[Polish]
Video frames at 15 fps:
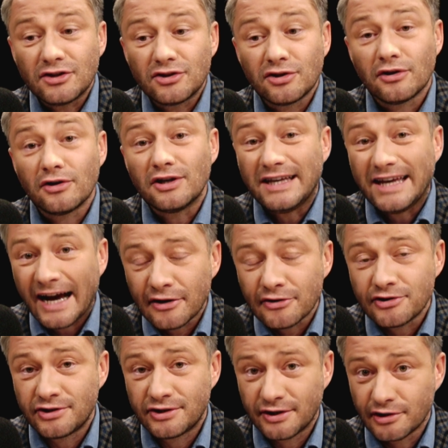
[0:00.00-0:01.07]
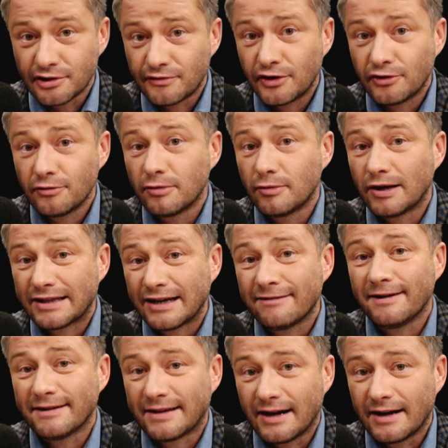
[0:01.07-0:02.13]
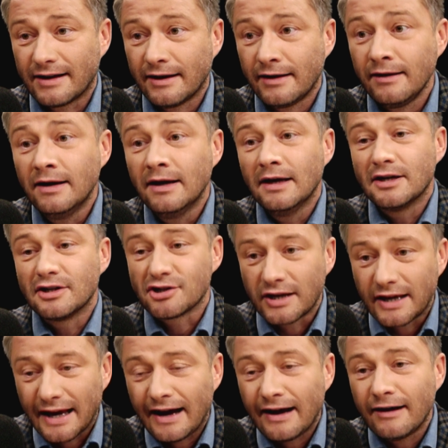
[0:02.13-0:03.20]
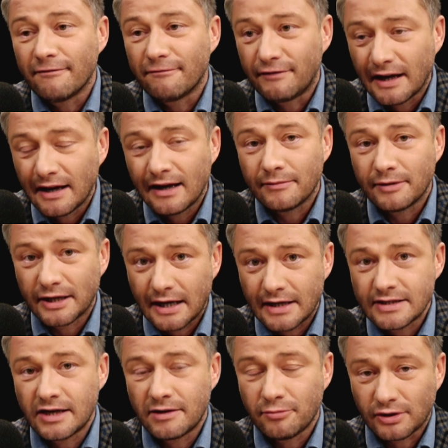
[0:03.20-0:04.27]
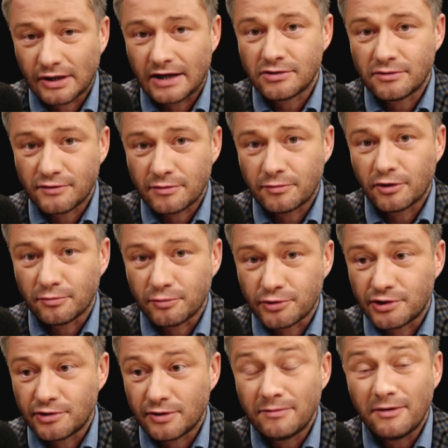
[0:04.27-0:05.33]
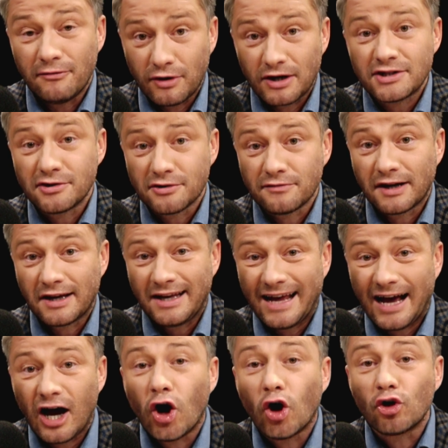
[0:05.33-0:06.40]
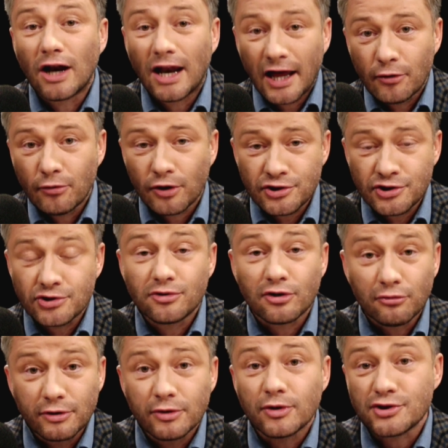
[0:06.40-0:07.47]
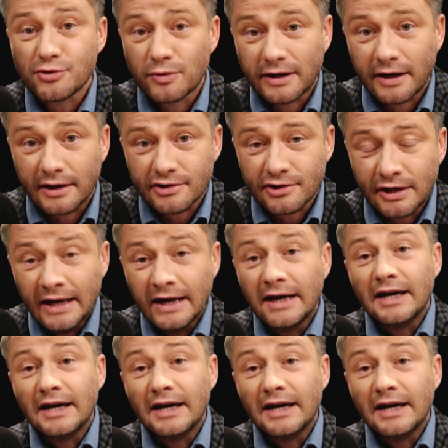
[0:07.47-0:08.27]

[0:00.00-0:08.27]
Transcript: to jakość tego dźwięku była tak fatalna, że ja wiele amerykańskich podcastów sobie odpuściłem właśnie z uwagi na odległość, którą było słychać.